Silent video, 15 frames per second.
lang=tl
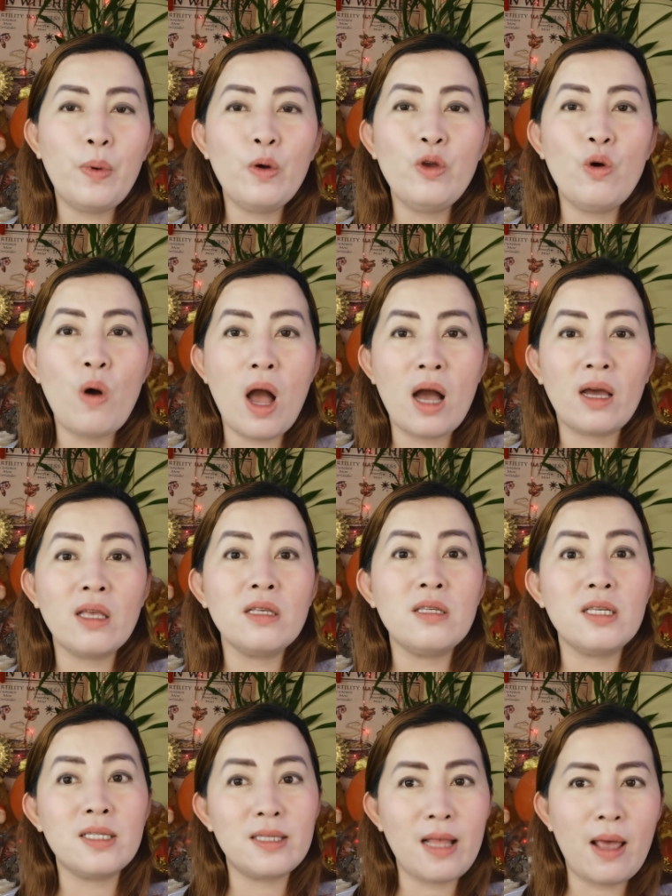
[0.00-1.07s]
po yung aking
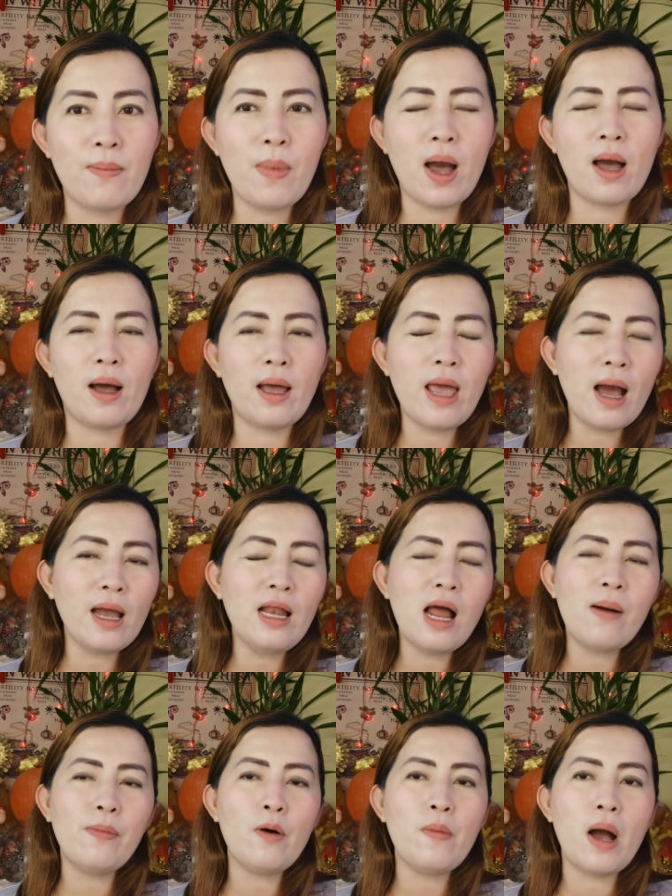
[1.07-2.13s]
sistema. Kaya
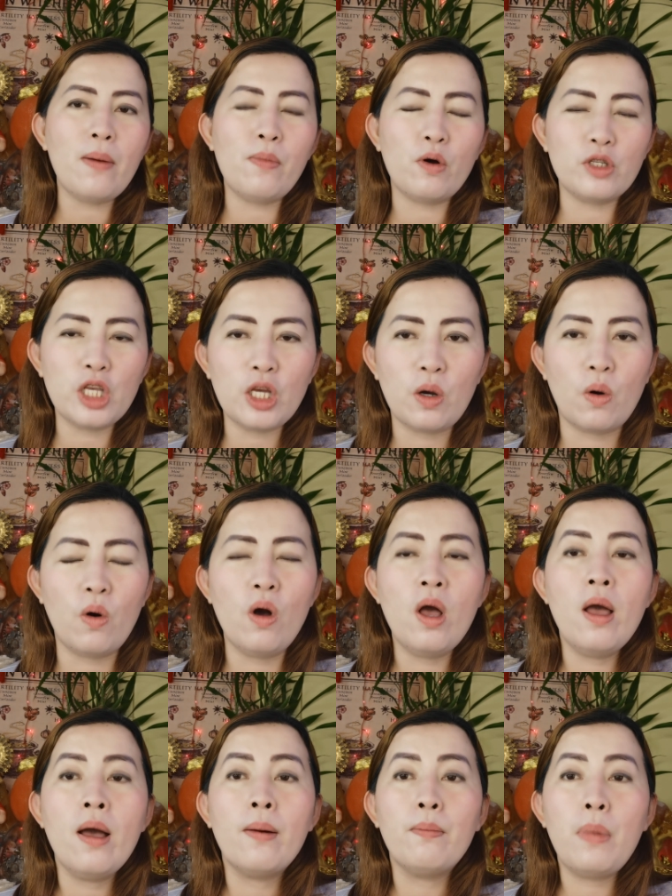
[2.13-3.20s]
kailangan po mga bossing ko,
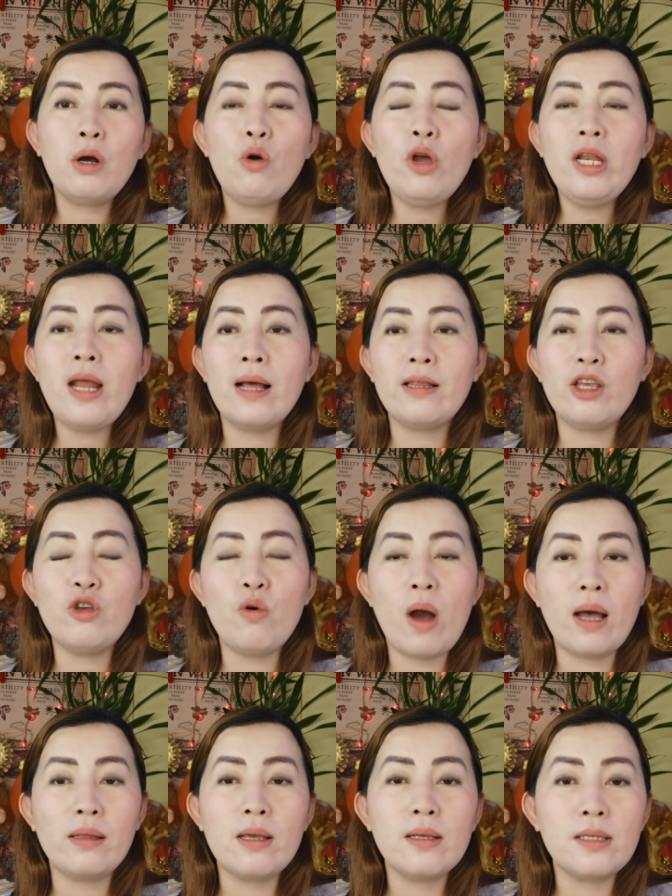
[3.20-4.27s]
baguhin natin yung
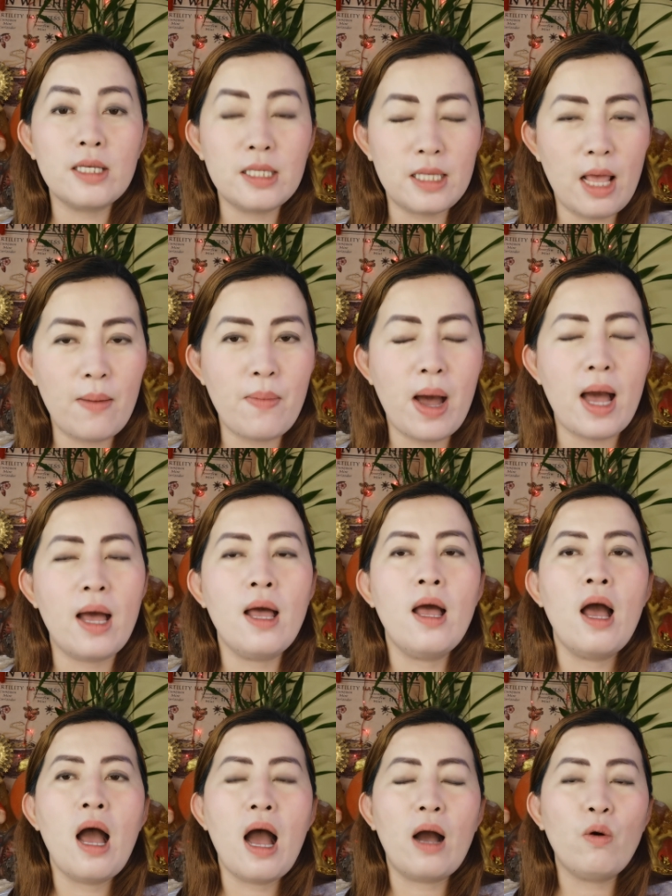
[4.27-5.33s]
ating sistema.
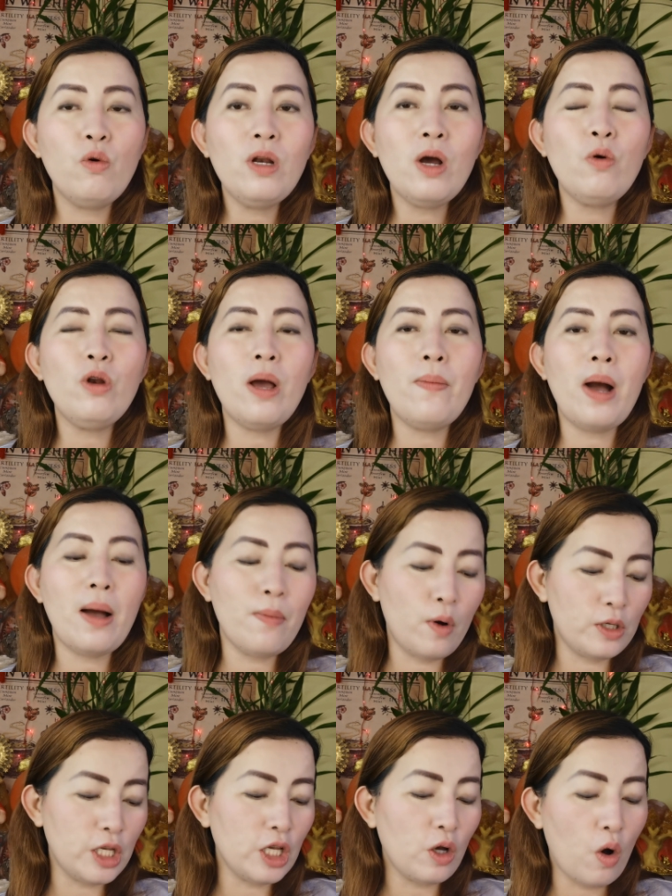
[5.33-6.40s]
Ang unang-una mga
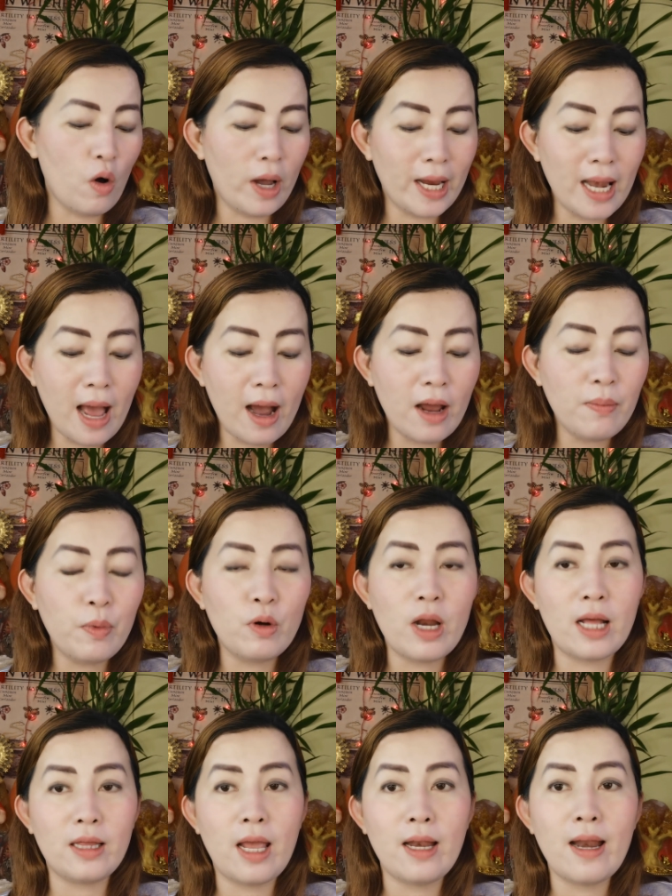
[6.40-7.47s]
bossing ko, kailangan po
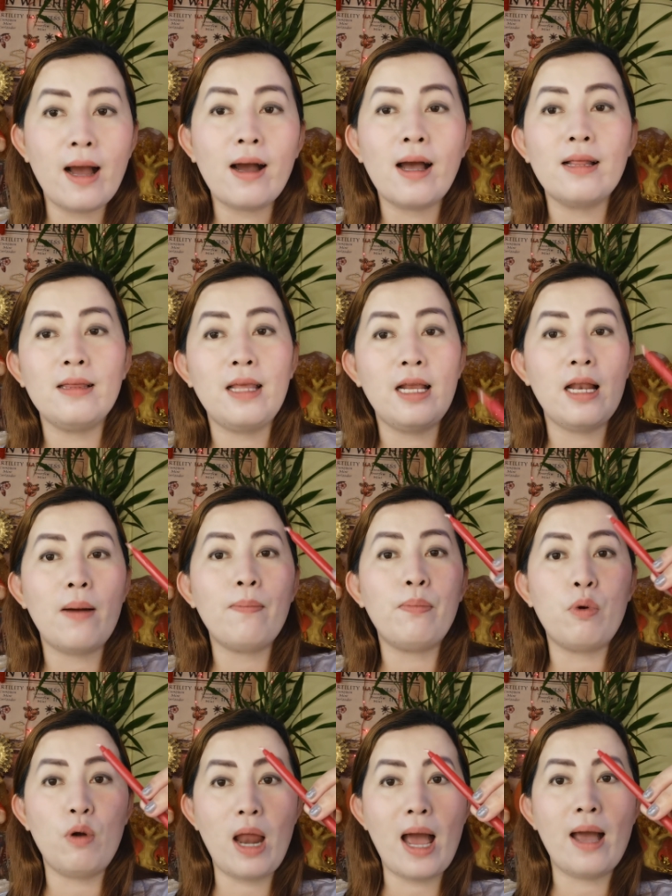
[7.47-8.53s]
natin ng kandilang
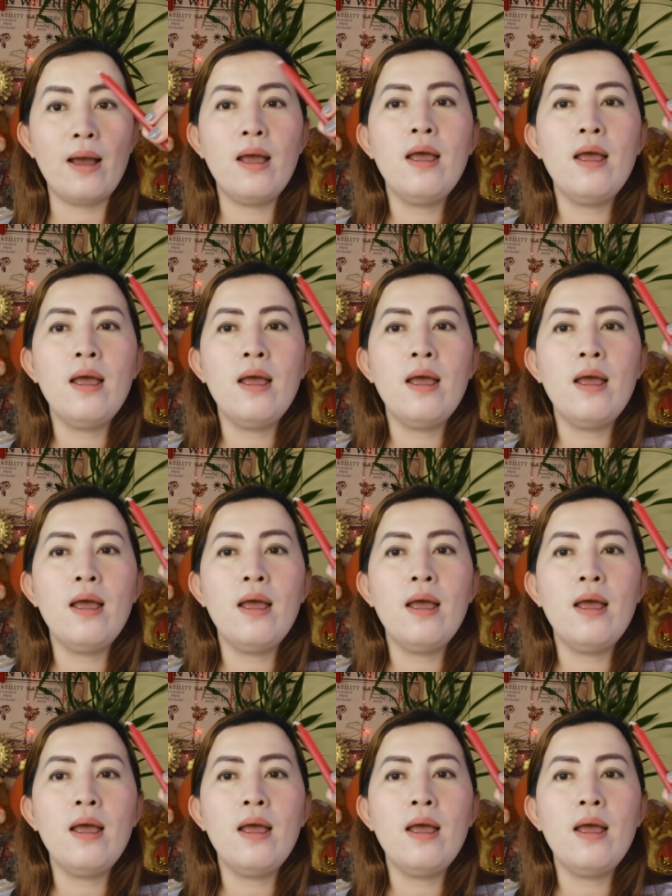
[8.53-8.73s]
pula.